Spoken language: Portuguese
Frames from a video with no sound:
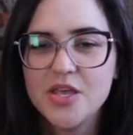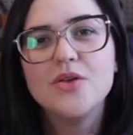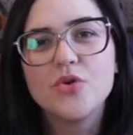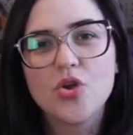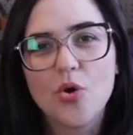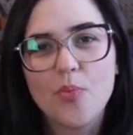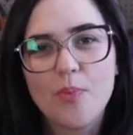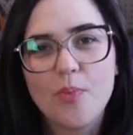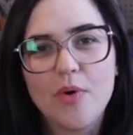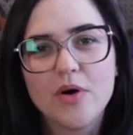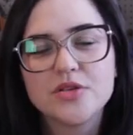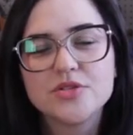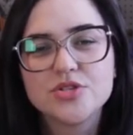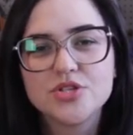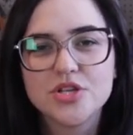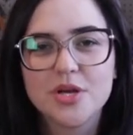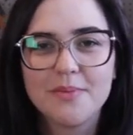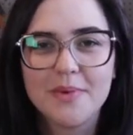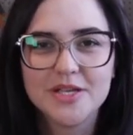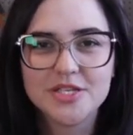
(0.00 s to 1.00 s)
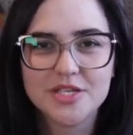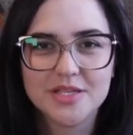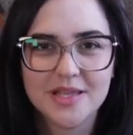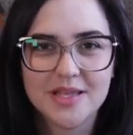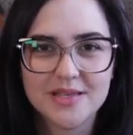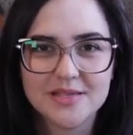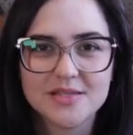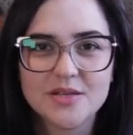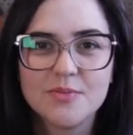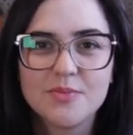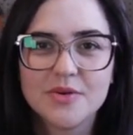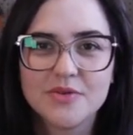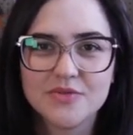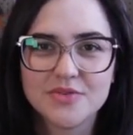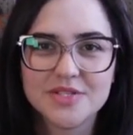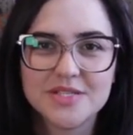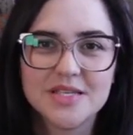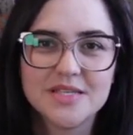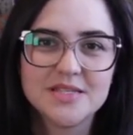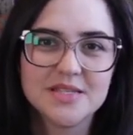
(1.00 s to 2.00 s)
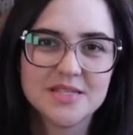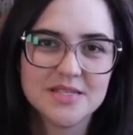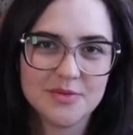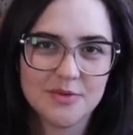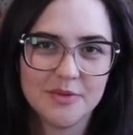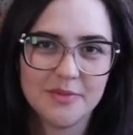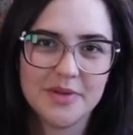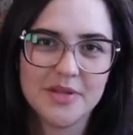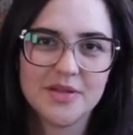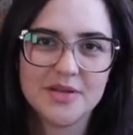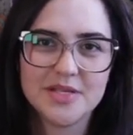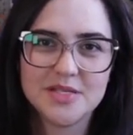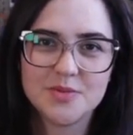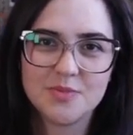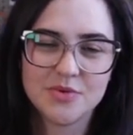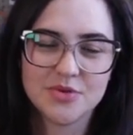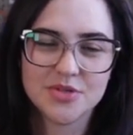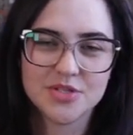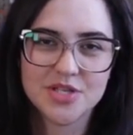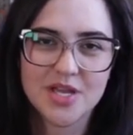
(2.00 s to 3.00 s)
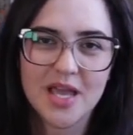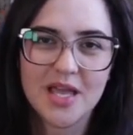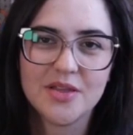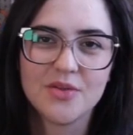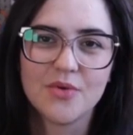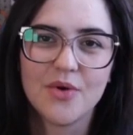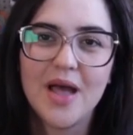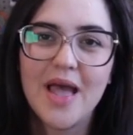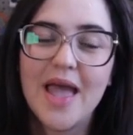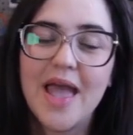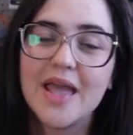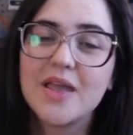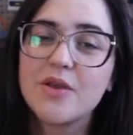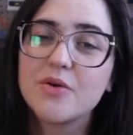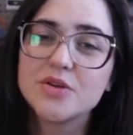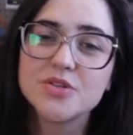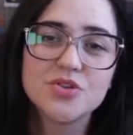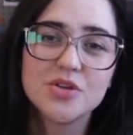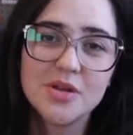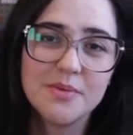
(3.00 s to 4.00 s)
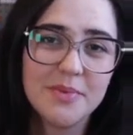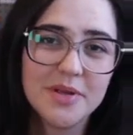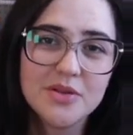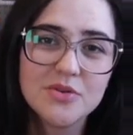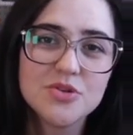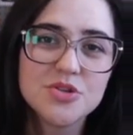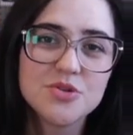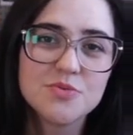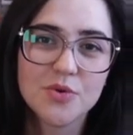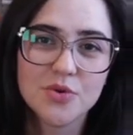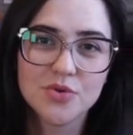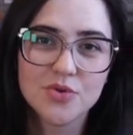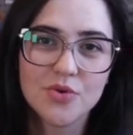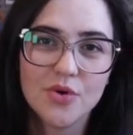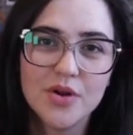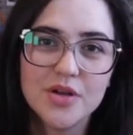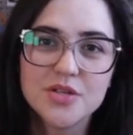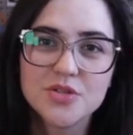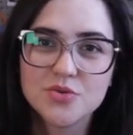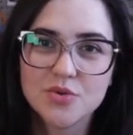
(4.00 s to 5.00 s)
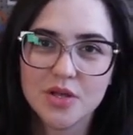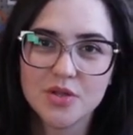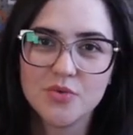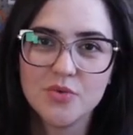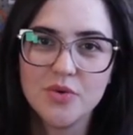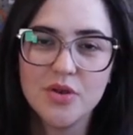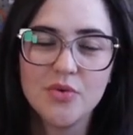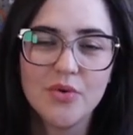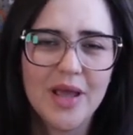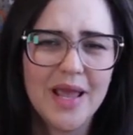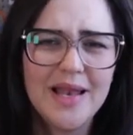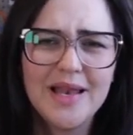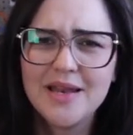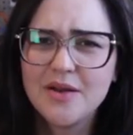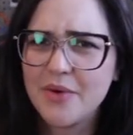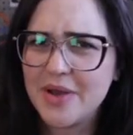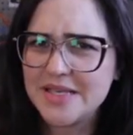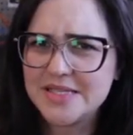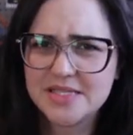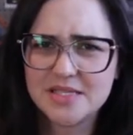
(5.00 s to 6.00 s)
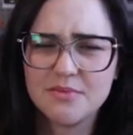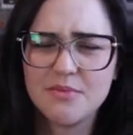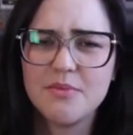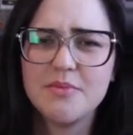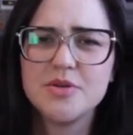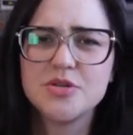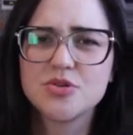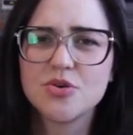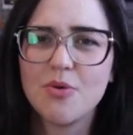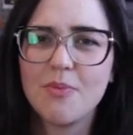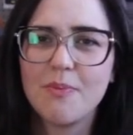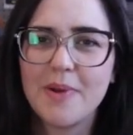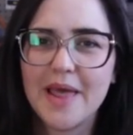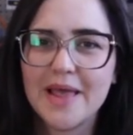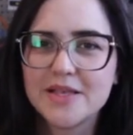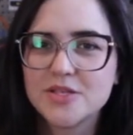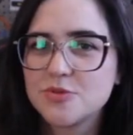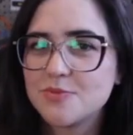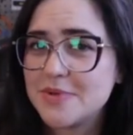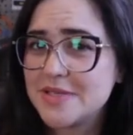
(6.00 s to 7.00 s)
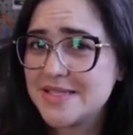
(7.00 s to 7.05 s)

E o que eu posso chamar de atenção para vocês nesse momento nesse projeto é que o acionamento de motores no Arduino ele não é extremamente complexo,